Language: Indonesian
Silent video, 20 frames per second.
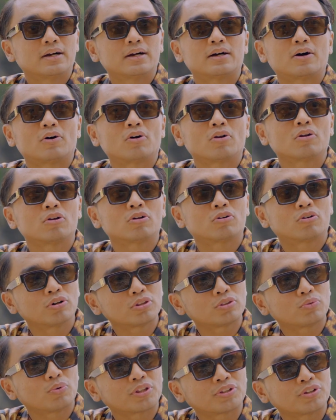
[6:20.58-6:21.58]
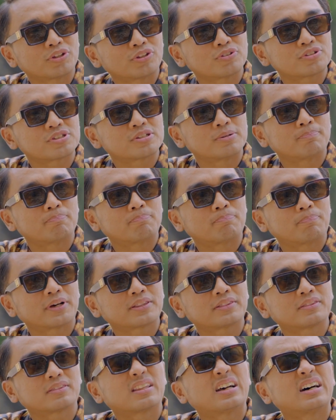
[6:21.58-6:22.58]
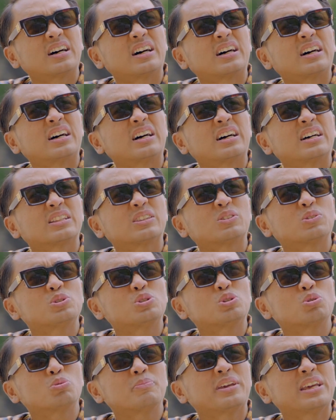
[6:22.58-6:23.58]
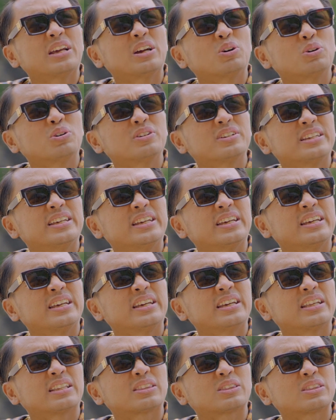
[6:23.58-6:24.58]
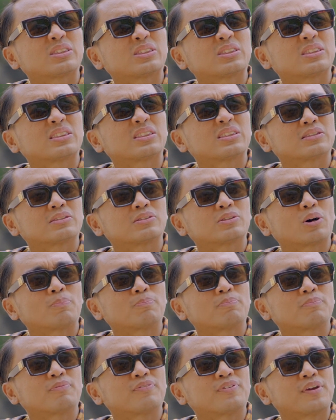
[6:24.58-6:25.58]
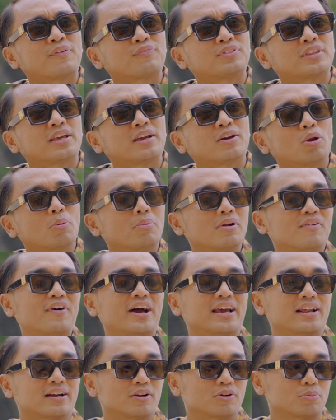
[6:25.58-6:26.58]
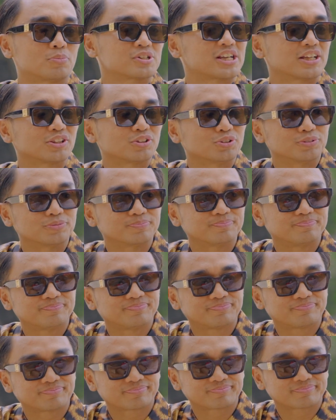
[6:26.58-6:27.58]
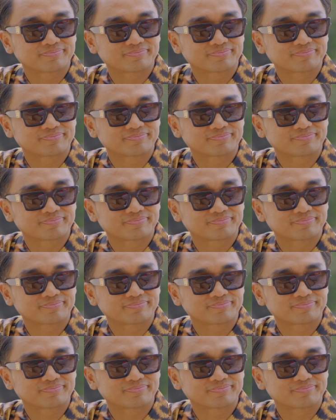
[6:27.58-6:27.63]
Uh, All Good waktu itu sempat mm -hmm. Eh, uh, 7 minggu di top 50 global viral nomor satu. Wow.